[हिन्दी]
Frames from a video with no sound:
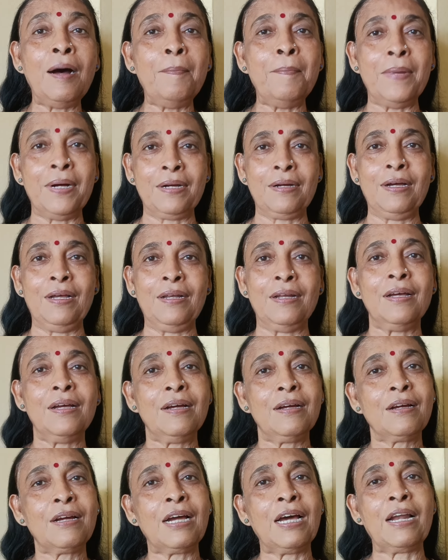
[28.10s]
अमंगल
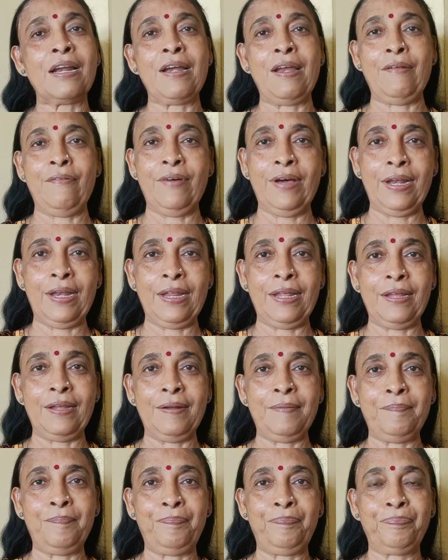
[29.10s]
करने वाले
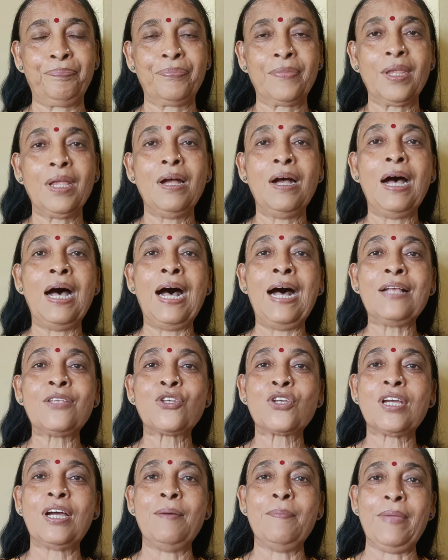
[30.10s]
हैं
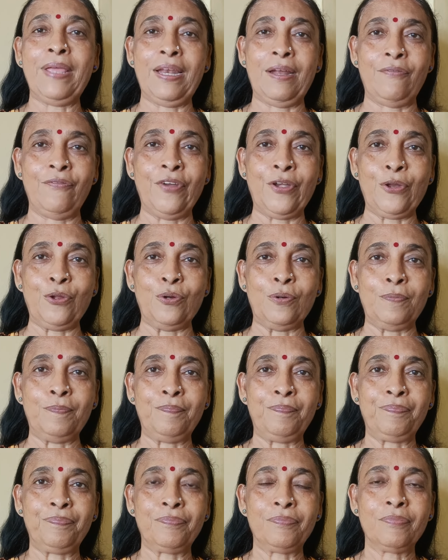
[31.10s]
आज का मेरा वीडियो
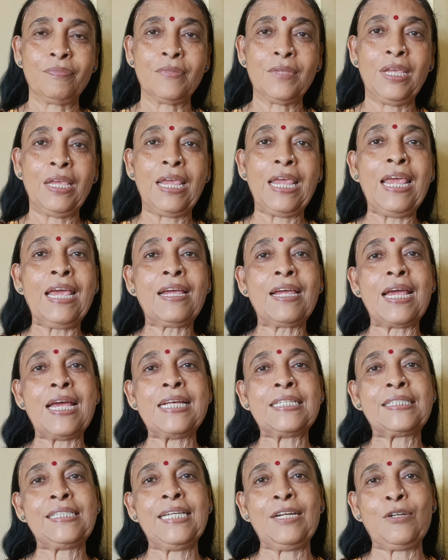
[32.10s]
एक
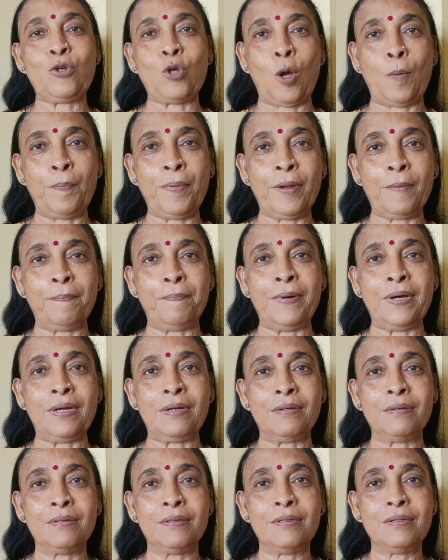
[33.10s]
ऐसे टॉपिक पर
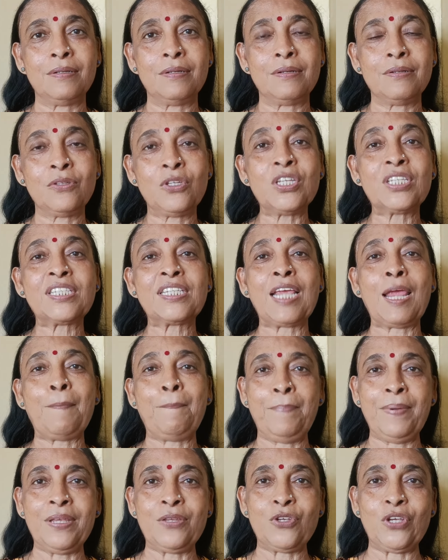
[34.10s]
जिसके
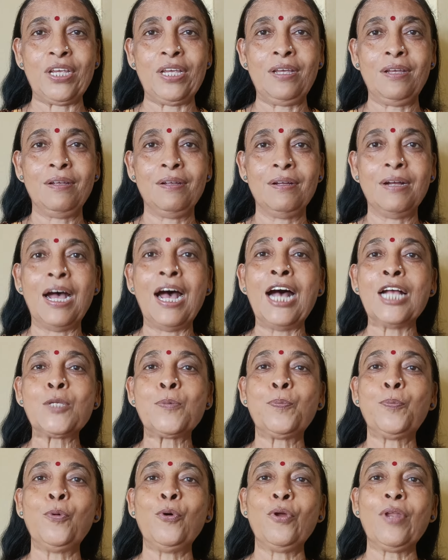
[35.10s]
पीछे
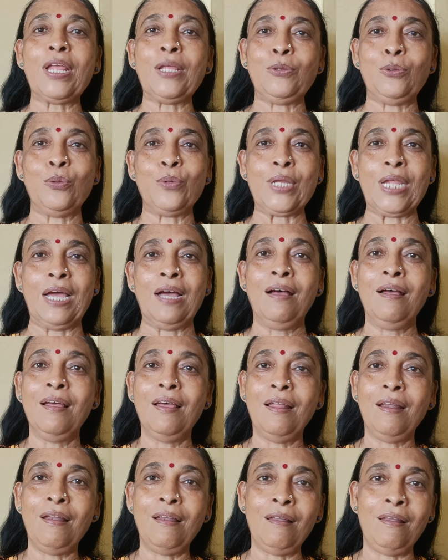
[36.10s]
आज पूरी दुनिया
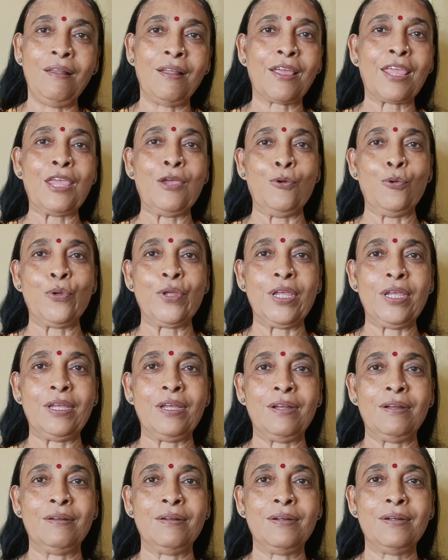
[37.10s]
लगी हुई
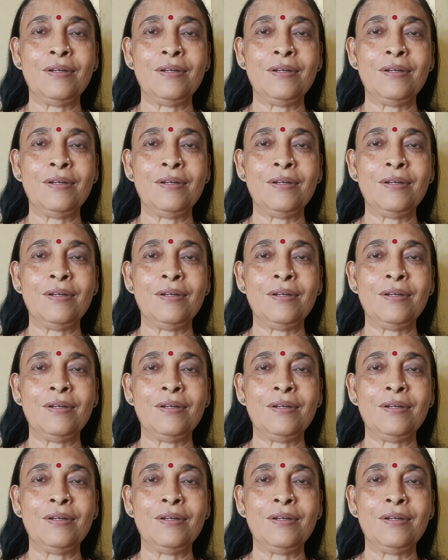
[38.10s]
है